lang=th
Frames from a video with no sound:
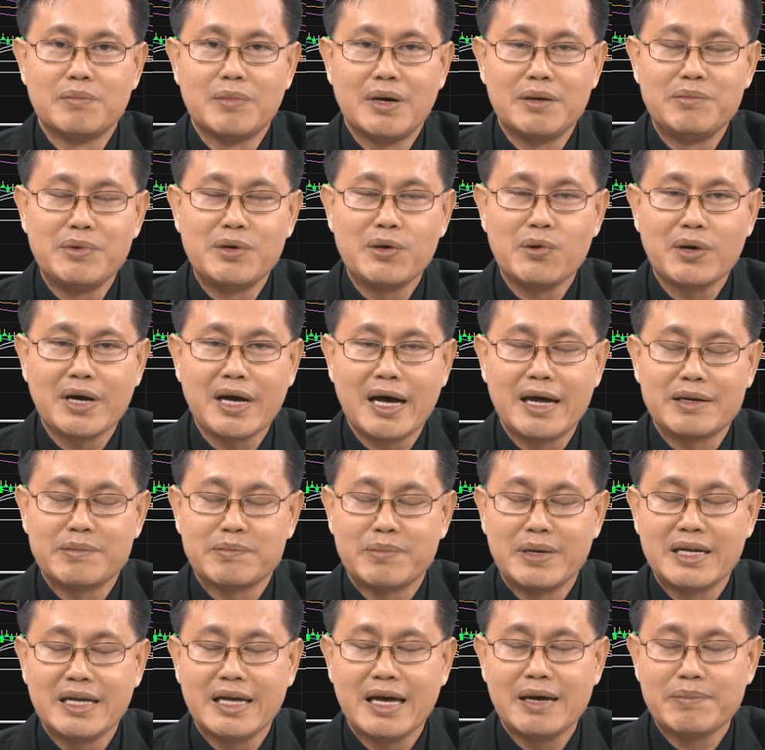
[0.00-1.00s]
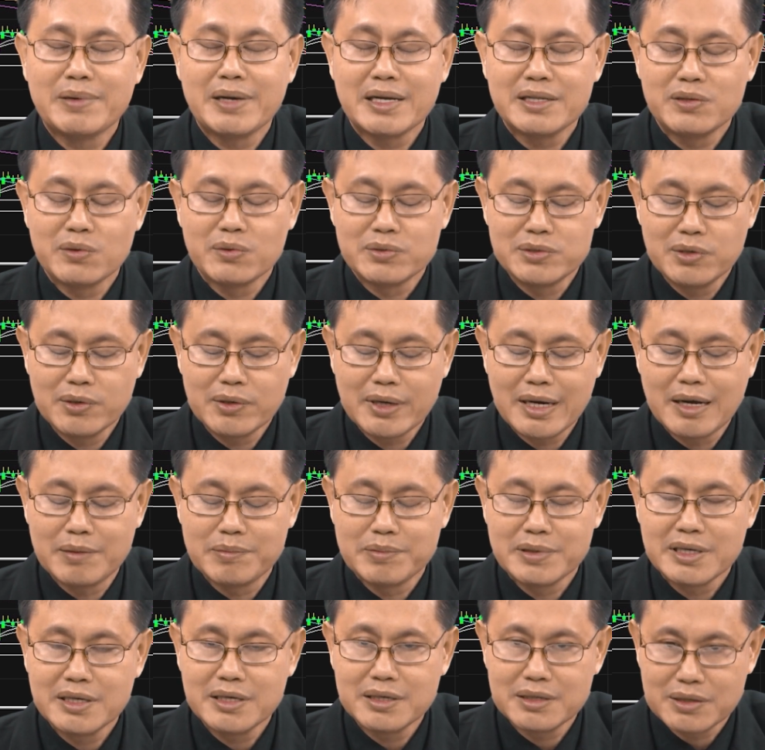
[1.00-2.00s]
มันมีโอกาสเป็นแค่พักตัวชั่วคราว
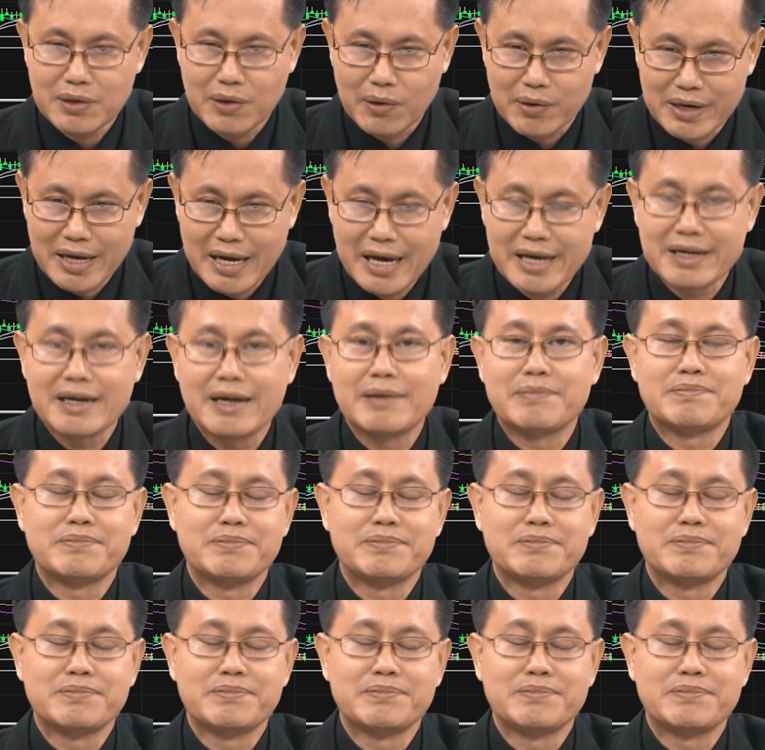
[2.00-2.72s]
เพื่อขึ้นต่อได้ครับ